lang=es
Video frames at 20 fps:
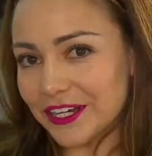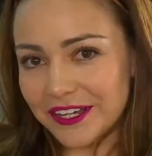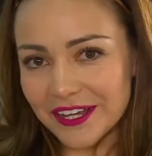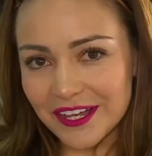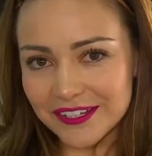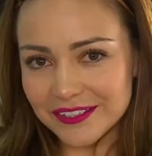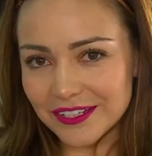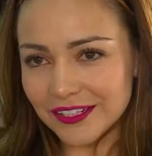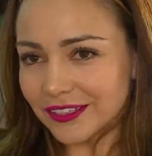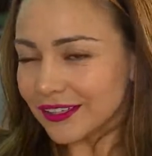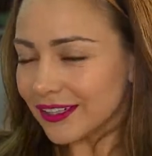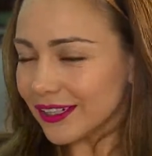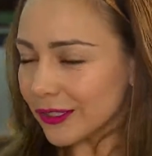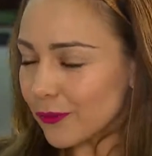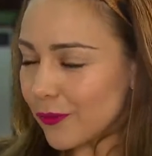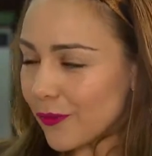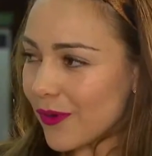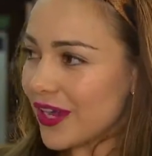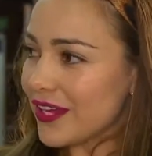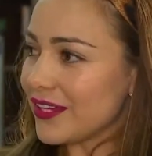casa
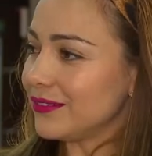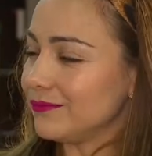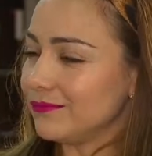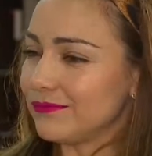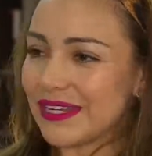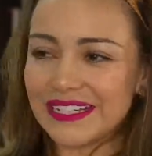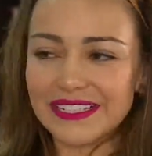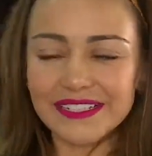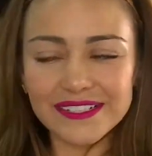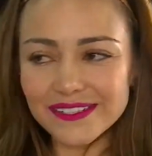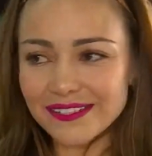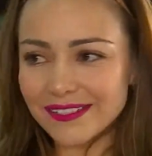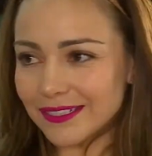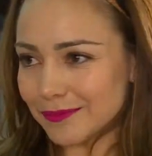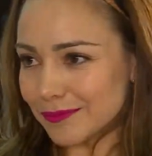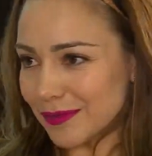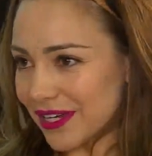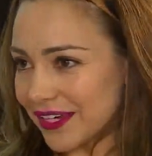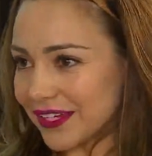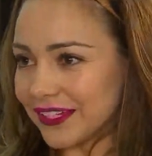antigua,
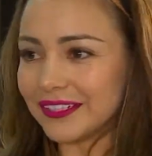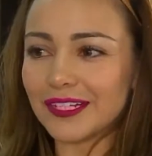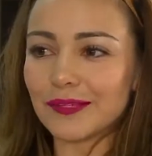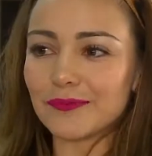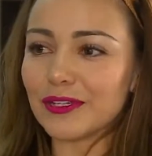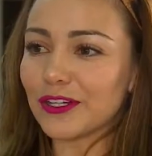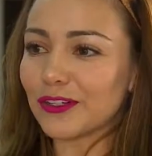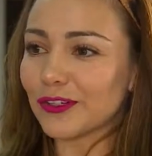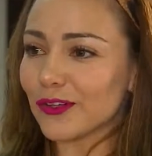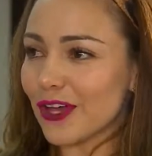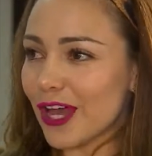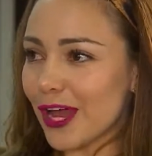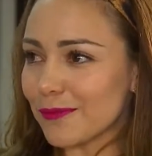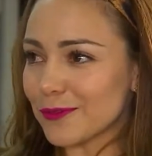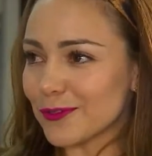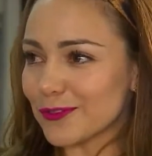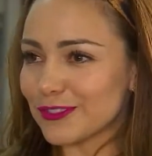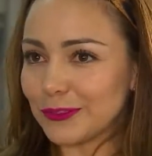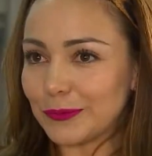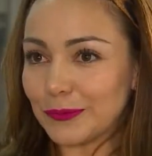bellísima, y también
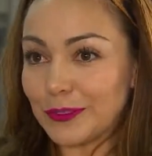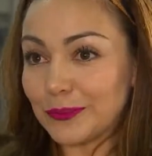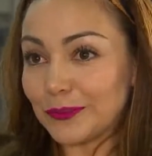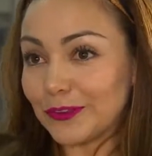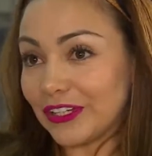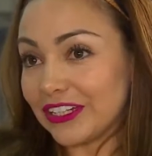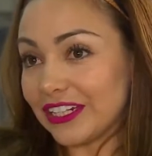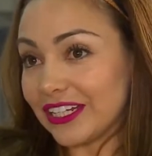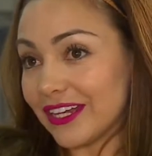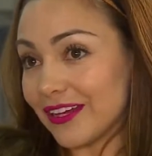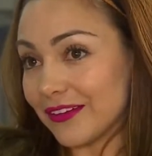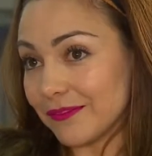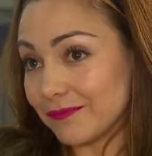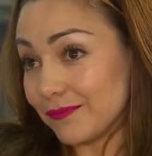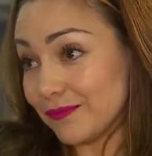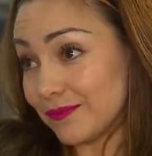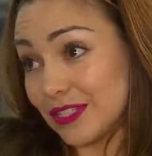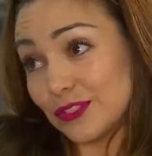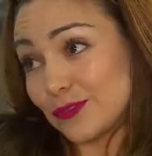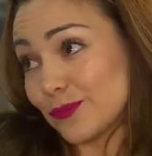rodamos y bueno, tenía
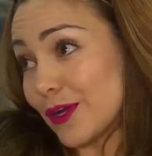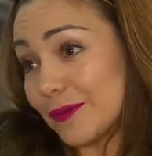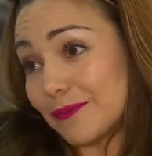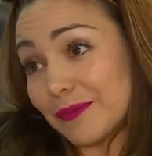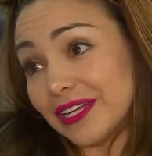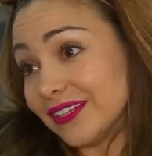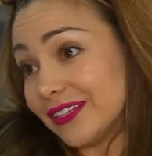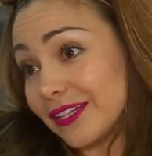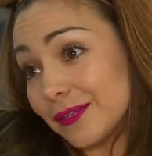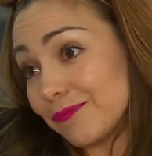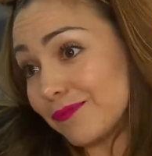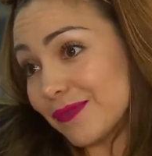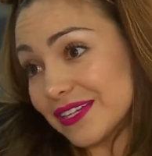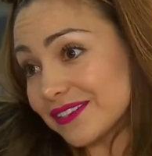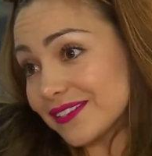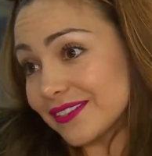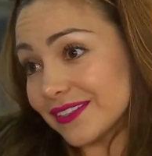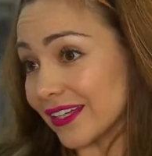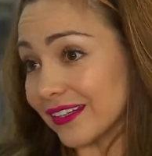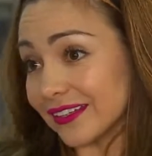visualmente
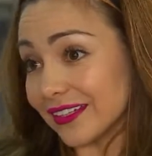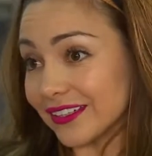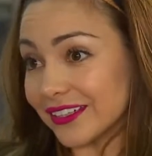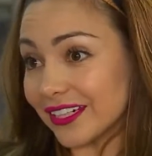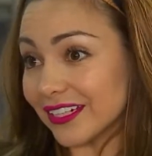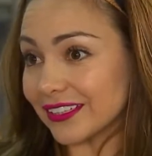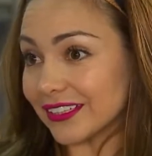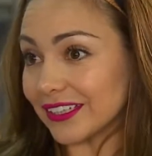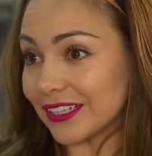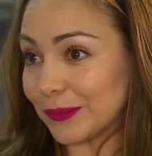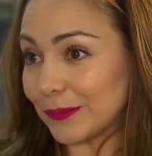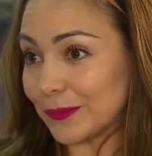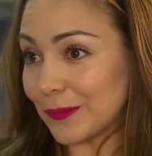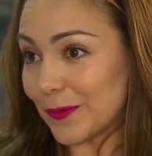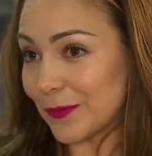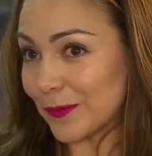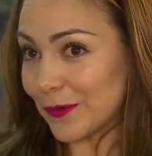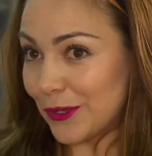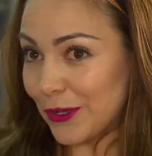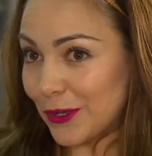bastante
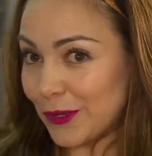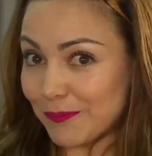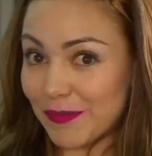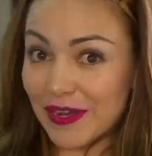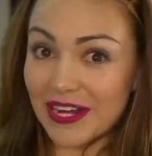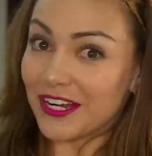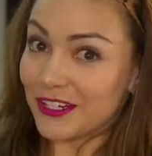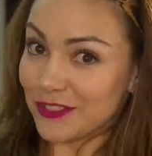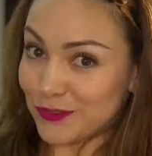atractivo para el